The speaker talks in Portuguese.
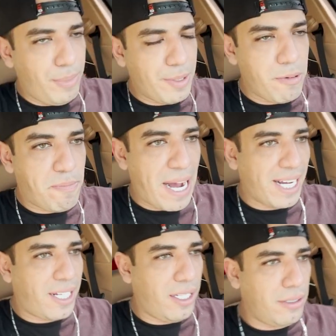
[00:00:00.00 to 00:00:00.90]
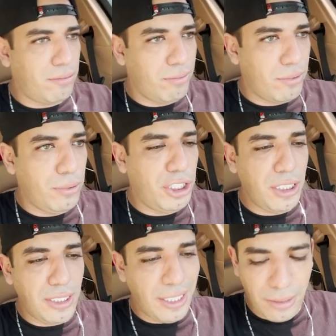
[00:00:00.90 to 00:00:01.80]
Mesmo pagando no
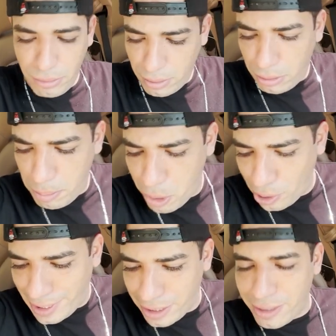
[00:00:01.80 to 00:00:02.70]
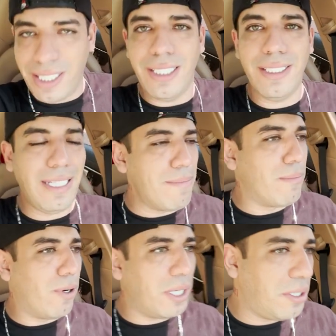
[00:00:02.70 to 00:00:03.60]
dinheiro, no boleto ali,
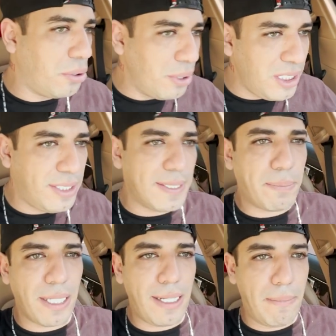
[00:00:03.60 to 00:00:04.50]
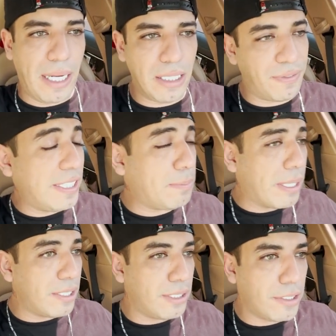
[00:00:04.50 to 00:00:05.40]
demora dois dias pra dar baixa, faz parte, né?